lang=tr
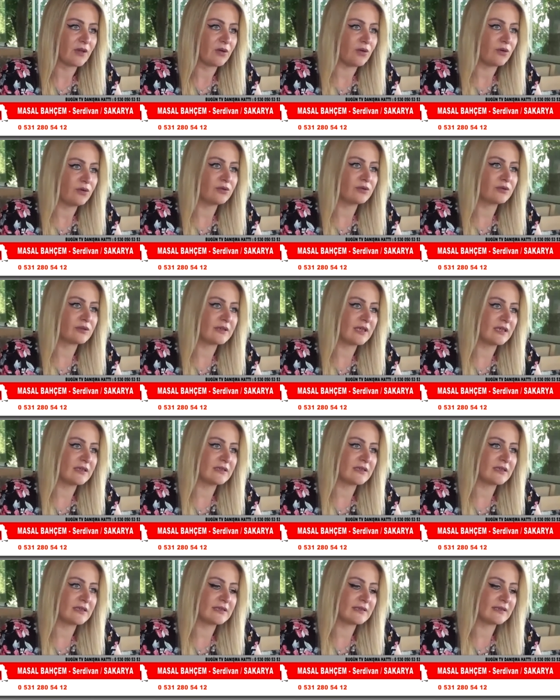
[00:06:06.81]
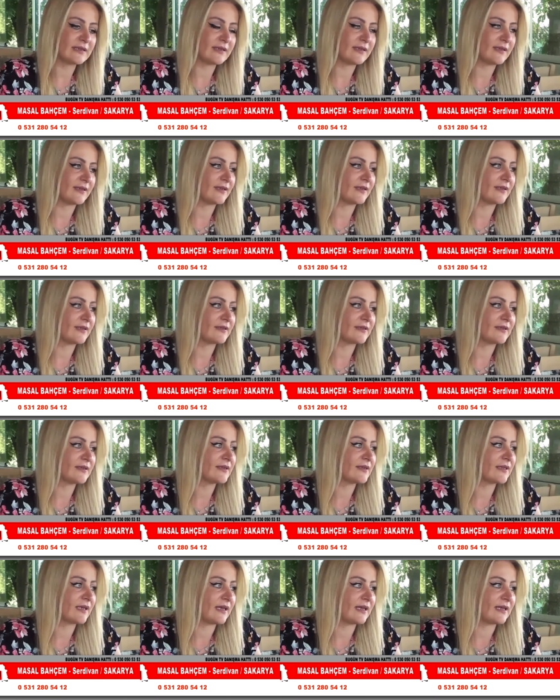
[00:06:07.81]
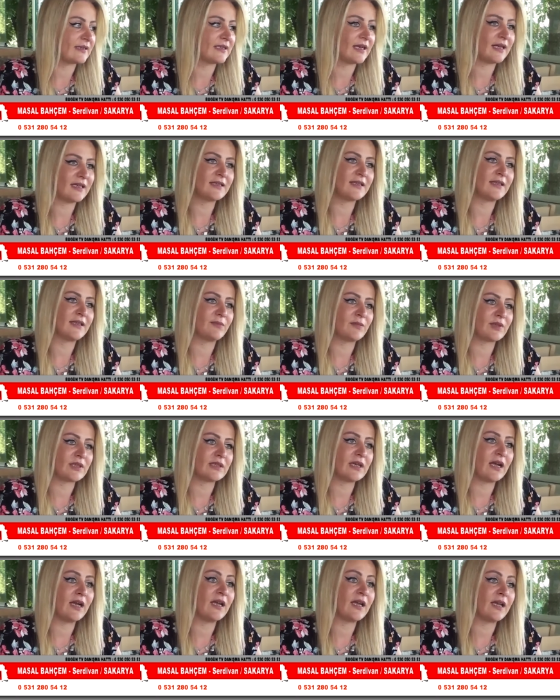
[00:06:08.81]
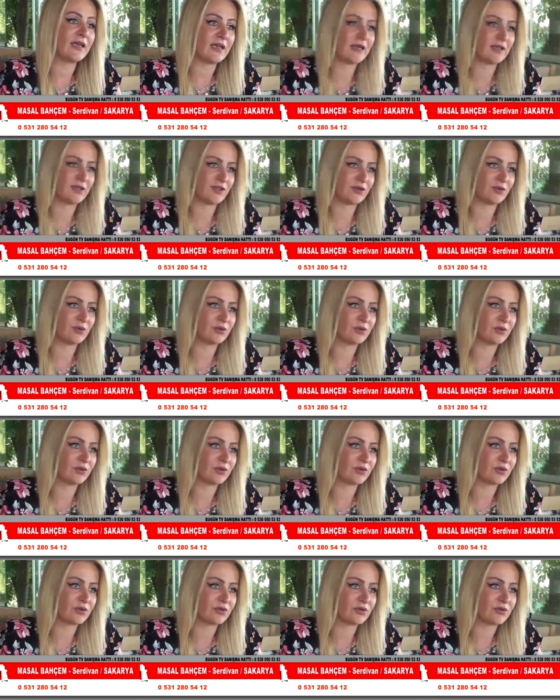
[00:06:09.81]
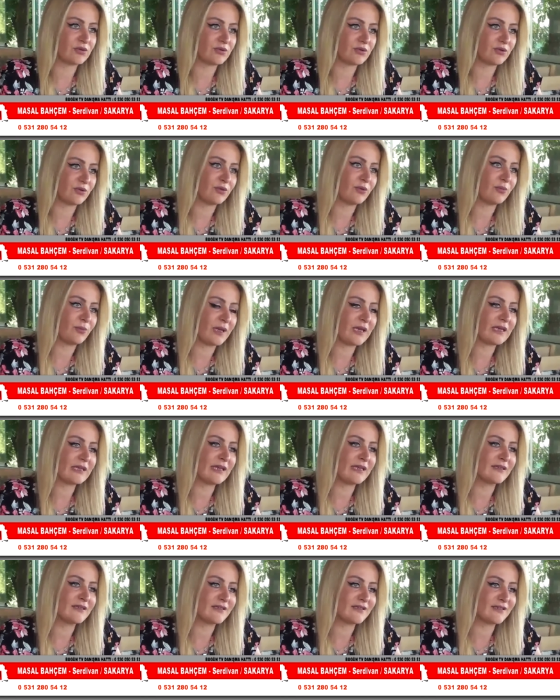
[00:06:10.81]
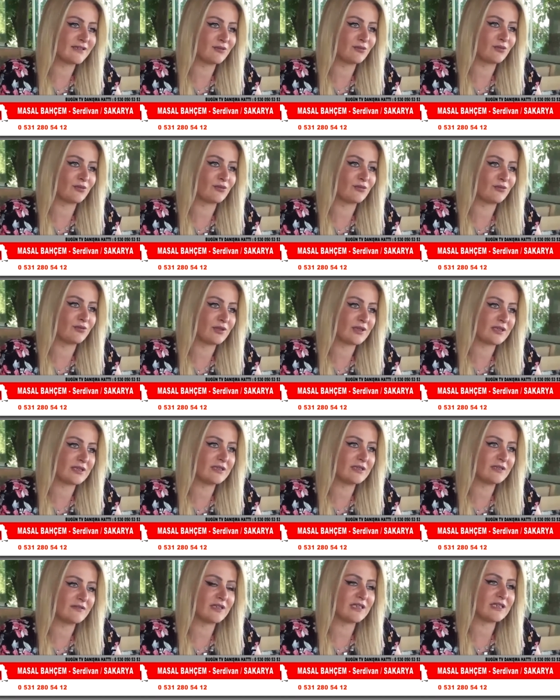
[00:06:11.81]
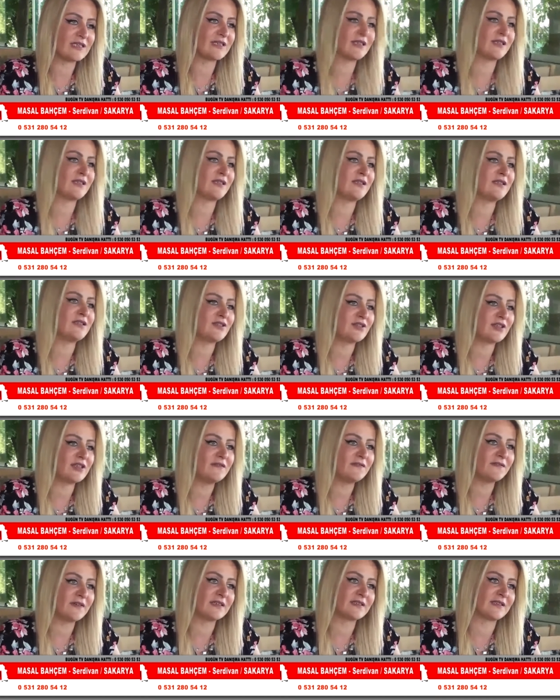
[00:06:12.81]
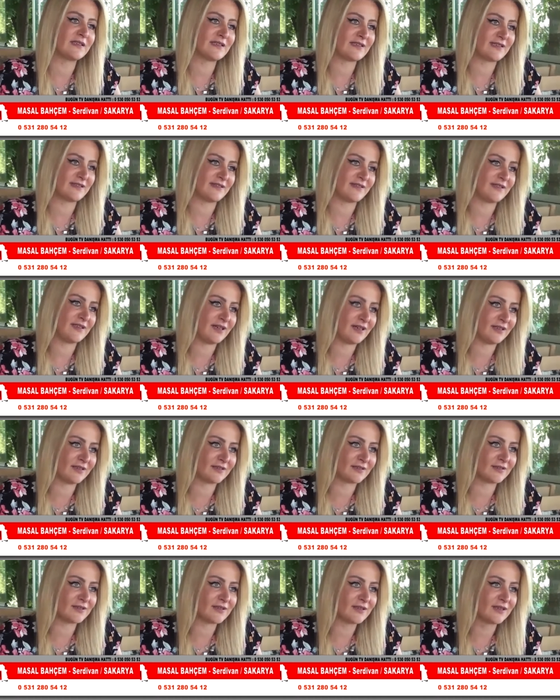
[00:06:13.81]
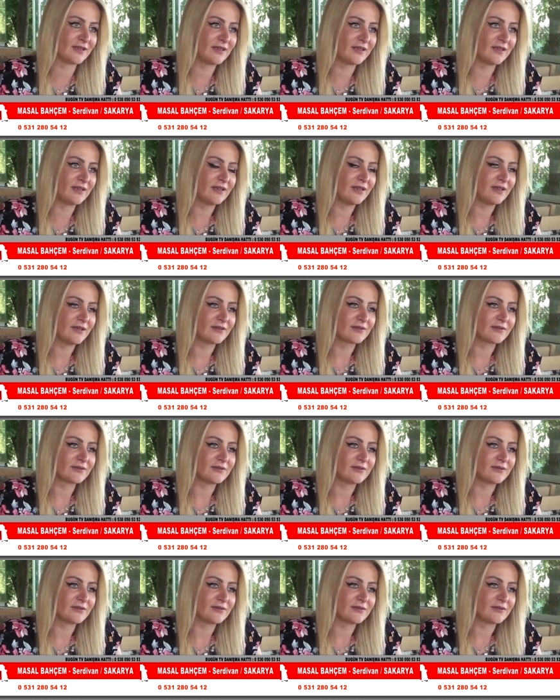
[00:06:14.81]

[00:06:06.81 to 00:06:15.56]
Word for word: Evet. O yüzden siz e, nasıl derler daha dinamik, daha enerjik oluyorsunuz. Çünkü beklentinizin üstündesiniz ve istediğiniz şeyin fazlasını aldınız. Evet.